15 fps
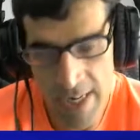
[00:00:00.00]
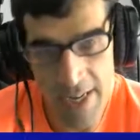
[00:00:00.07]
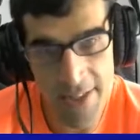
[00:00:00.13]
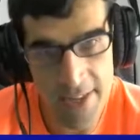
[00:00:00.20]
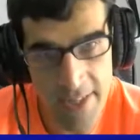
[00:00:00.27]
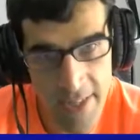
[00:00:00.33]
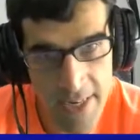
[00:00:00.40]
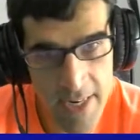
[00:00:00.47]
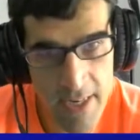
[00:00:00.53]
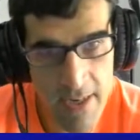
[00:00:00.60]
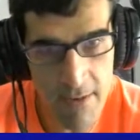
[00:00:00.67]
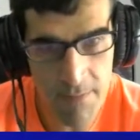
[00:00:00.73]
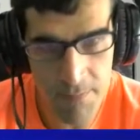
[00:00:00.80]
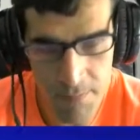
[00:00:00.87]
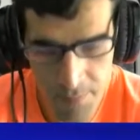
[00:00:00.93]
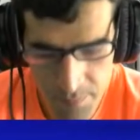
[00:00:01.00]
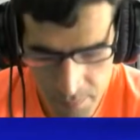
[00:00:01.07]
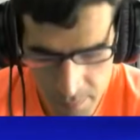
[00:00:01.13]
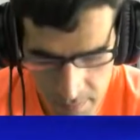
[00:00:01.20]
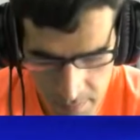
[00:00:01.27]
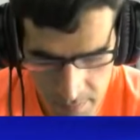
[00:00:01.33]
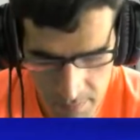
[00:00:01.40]
de escenas
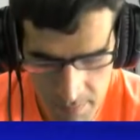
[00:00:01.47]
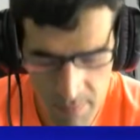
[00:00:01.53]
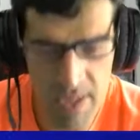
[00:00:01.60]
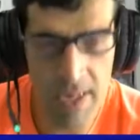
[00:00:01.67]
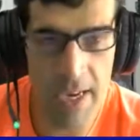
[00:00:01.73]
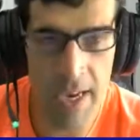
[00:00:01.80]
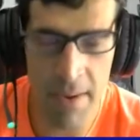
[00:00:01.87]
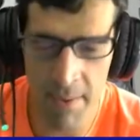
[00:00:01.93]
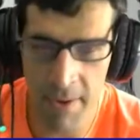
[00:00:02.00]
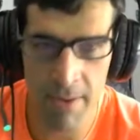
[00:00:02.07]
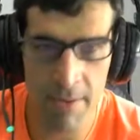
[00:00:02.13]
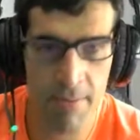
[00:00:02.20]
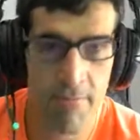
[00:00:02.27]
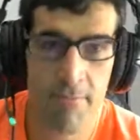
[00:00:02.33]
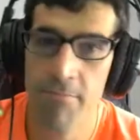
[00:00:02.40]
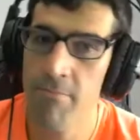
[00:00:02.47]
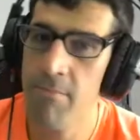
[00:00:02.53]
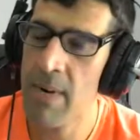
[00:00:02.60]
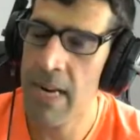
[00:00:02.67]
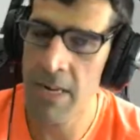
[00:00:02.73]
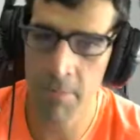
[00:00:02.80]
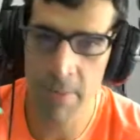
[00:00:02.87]
que
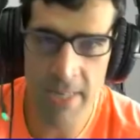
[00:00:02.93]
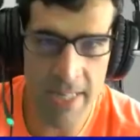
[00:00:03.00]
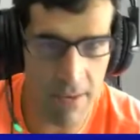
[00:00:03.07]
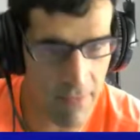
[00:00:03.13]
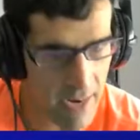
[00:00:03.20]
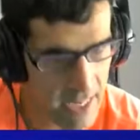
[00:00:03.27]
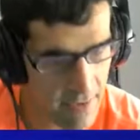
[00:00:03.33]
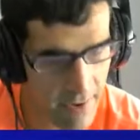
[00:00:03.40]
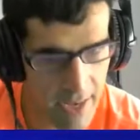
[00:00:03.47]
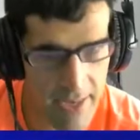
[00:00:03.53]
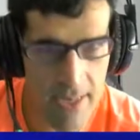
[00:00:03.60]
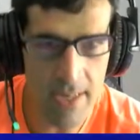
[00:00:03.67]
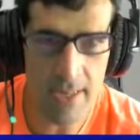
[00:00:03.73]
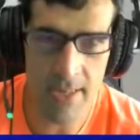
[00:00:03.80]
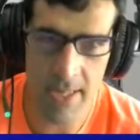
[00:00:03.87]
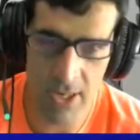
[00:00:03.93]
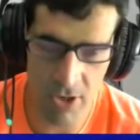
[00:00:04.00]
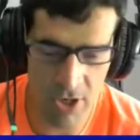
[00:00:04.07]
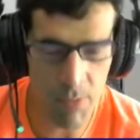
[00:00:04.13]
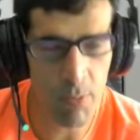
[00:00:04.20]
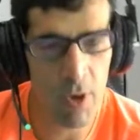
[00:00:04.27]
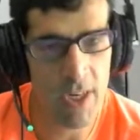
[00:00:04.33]
las pistas van a llevar ahí, sí o
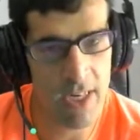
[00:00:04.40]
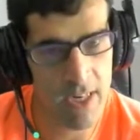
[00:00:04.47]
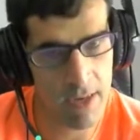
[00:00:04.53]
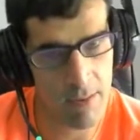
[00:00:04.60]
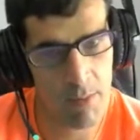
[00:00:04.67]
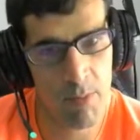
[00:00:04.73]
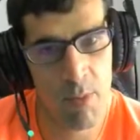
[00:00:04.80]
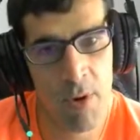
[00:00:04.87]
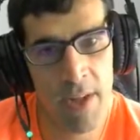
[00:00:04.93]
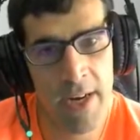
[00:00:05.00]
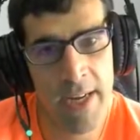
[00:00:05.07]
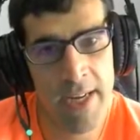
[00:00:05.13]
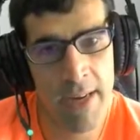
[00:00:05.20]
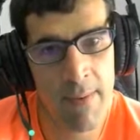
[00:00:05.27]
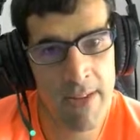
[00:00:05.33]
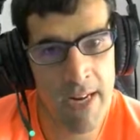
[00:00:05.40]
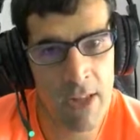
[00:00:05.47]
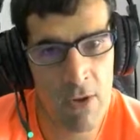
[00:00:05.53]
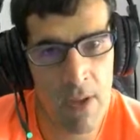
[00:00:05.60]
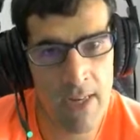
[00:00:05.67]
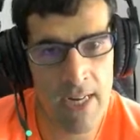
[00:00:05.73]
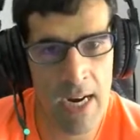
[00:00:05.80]
sí. Pueden, ir que vayan a
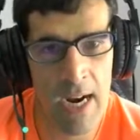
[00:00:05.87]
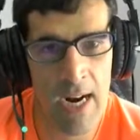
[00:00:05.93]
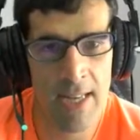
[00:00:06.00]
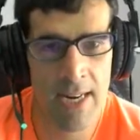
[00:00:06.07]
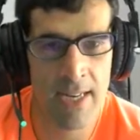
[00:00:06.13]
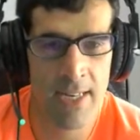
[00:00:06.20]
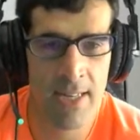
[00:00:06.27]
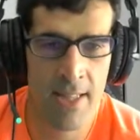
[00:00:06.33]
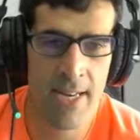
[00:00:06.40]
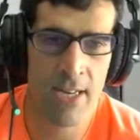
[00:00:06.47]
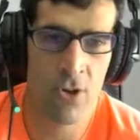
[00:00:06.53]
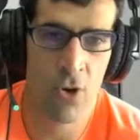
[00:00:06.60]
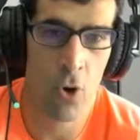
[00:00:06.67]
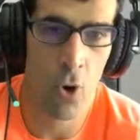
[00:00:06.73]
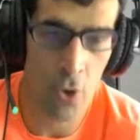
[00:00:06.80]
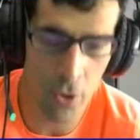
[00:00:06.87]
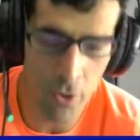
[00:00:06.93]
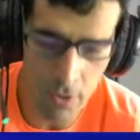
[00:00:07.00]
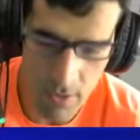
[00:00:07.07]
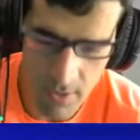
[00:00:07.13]
todas las escenas o no.